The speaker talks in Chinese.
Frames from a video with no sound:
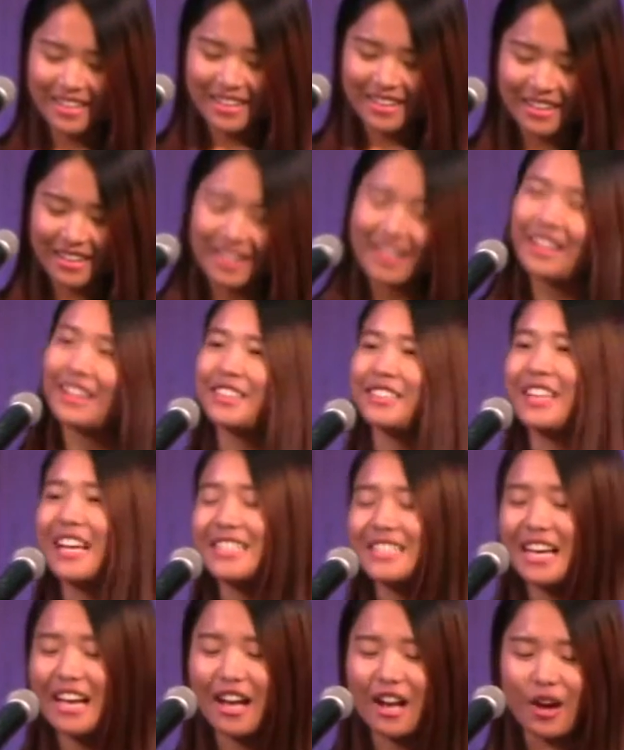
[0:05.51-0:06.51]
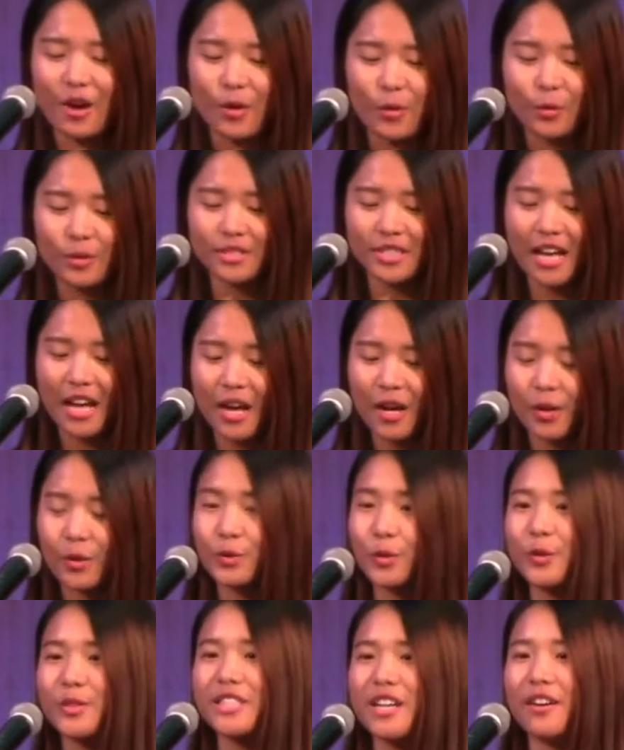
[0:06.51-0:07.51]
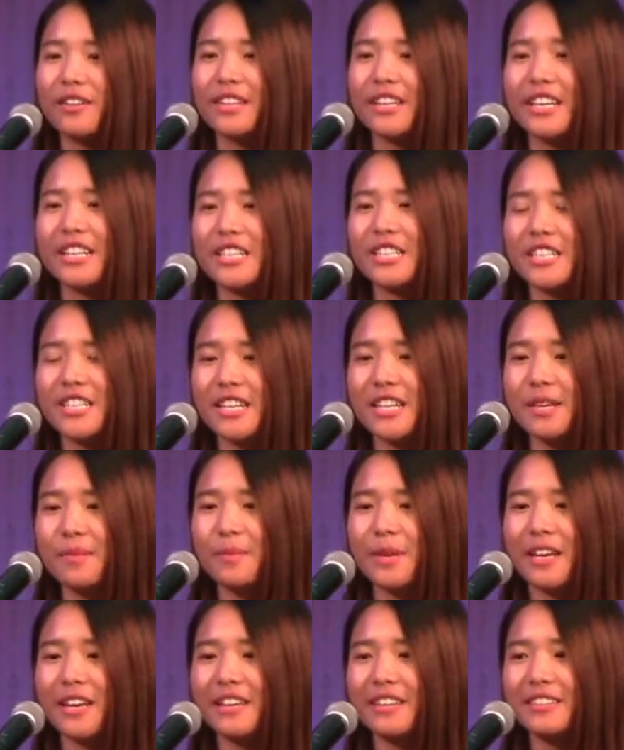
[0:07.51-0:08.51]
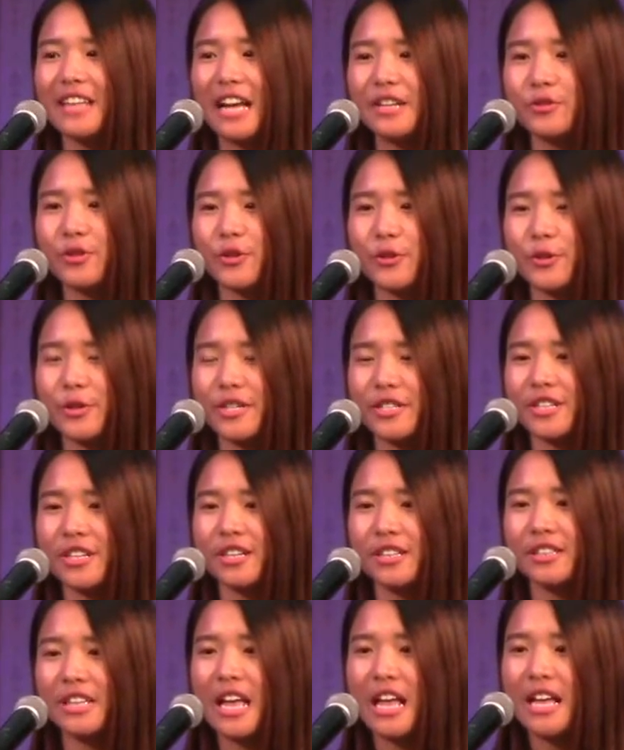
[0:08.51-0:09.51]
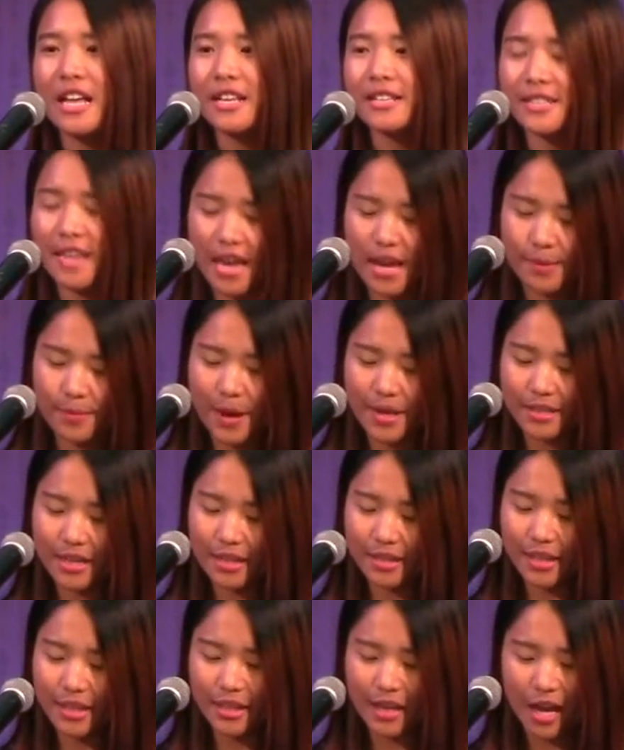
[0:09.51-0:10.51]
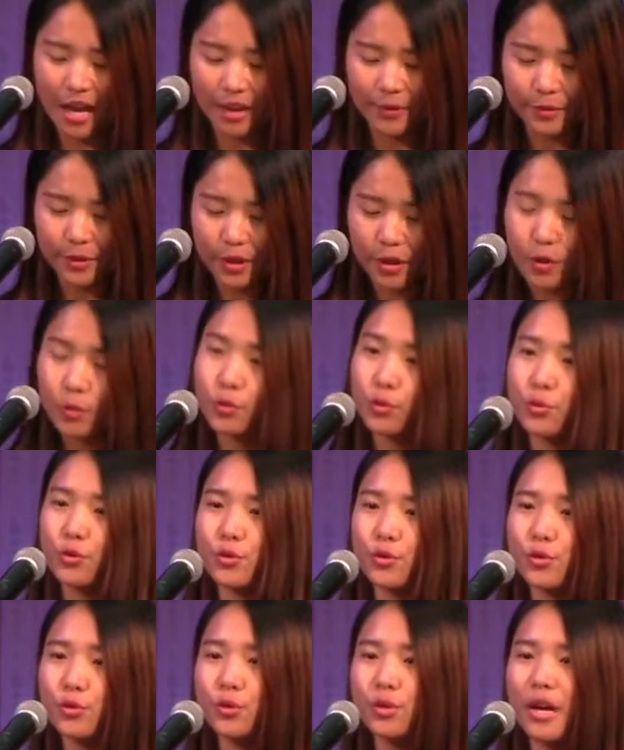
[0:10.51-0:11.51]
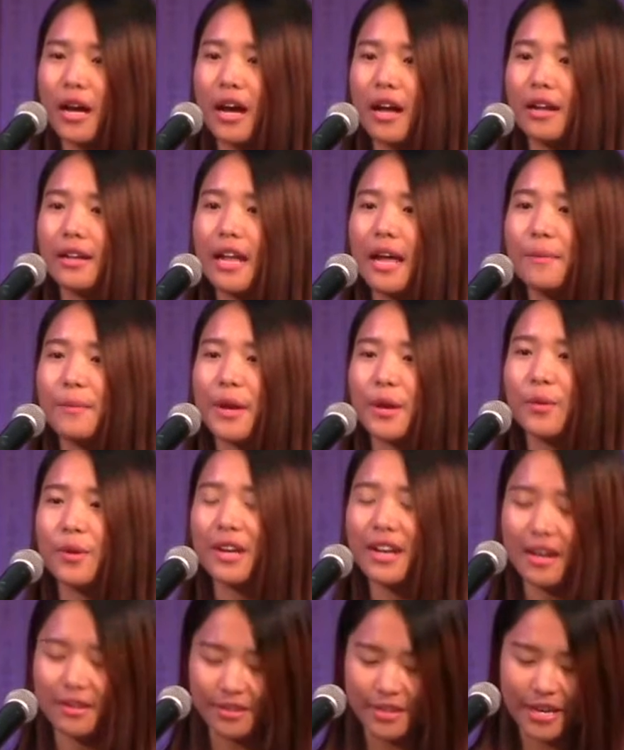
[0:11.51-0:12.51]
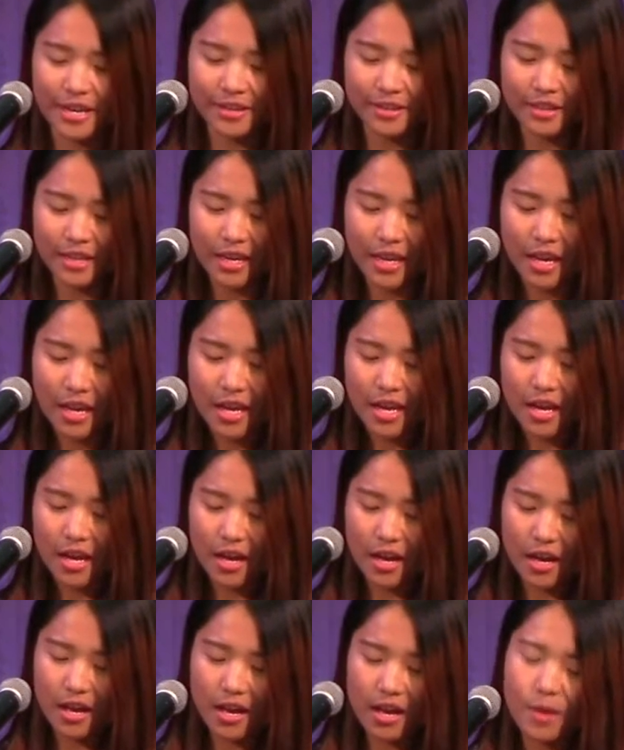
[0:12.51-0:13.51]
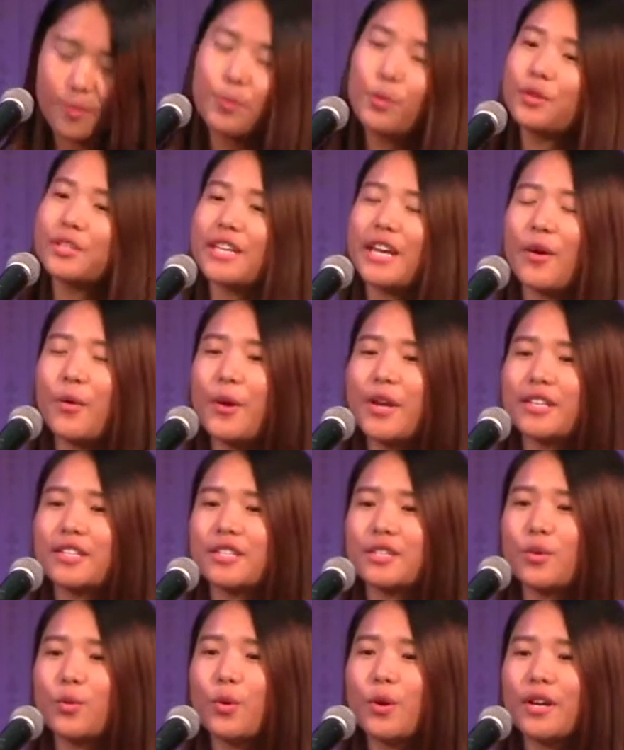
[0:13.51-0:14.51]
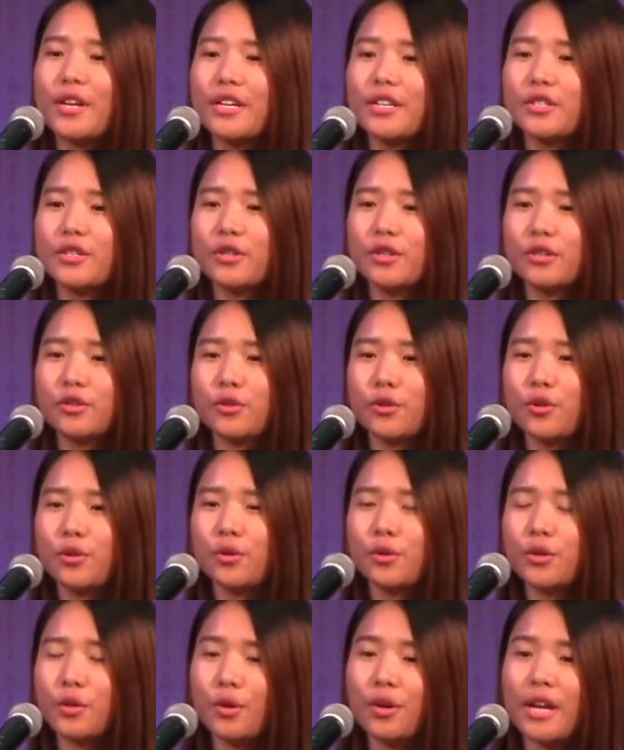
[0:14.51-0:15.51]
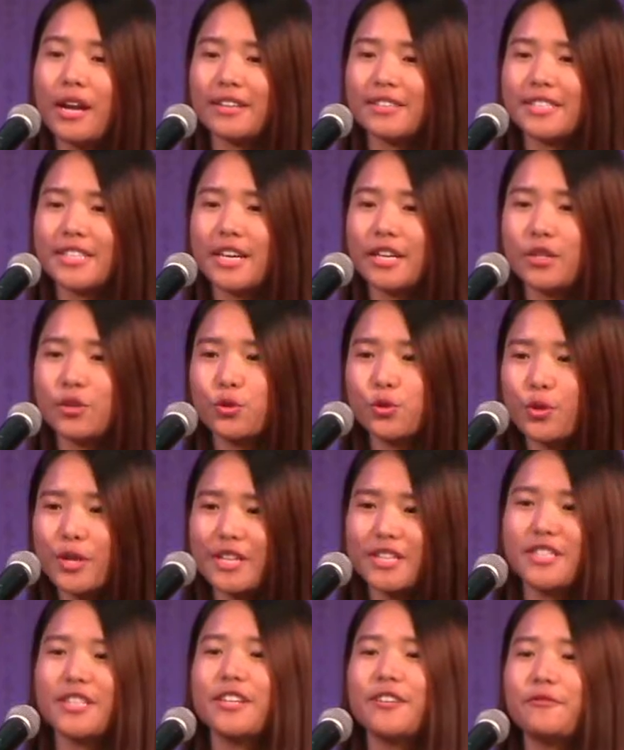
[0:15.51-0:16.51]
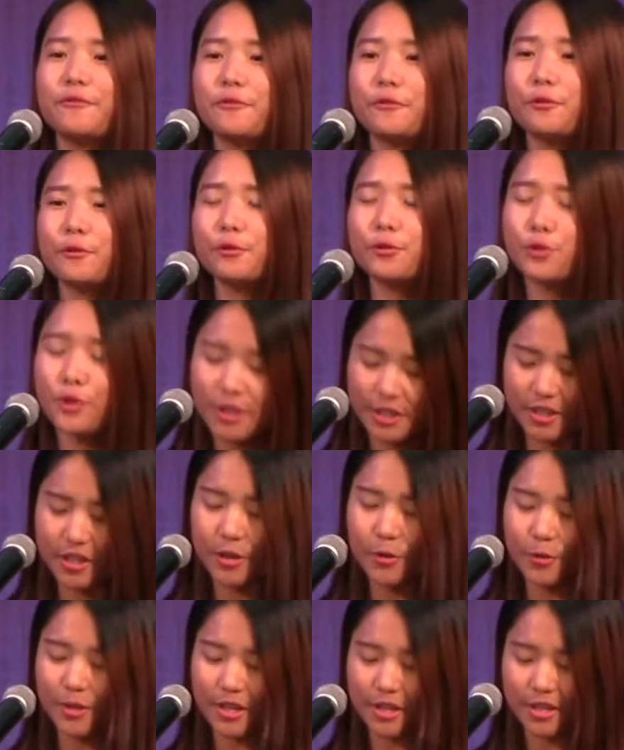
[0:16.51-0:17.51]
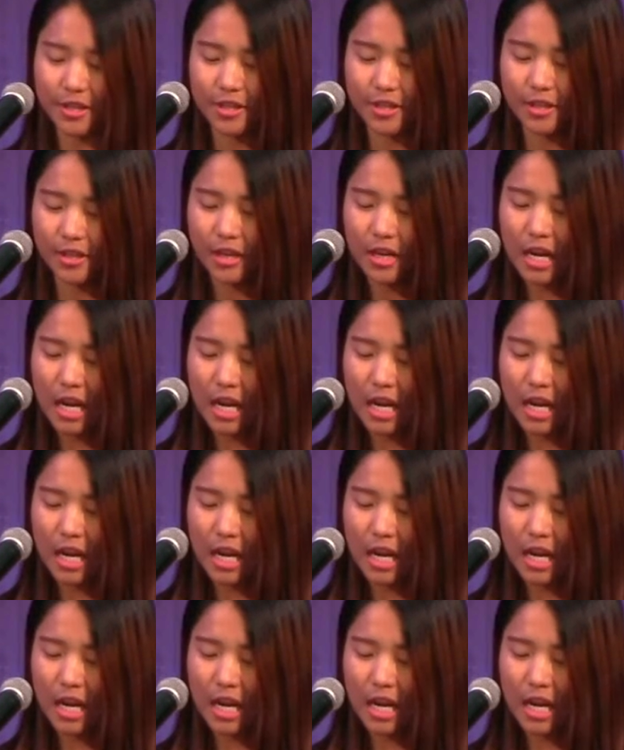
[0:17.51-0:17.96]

呃，大家好，我叫董小宁，是一名大学学生，在帕扎蒂纳读书，呃，来美国两年。呃，目前为止，我人生中有两件最幸福、最幸运的事，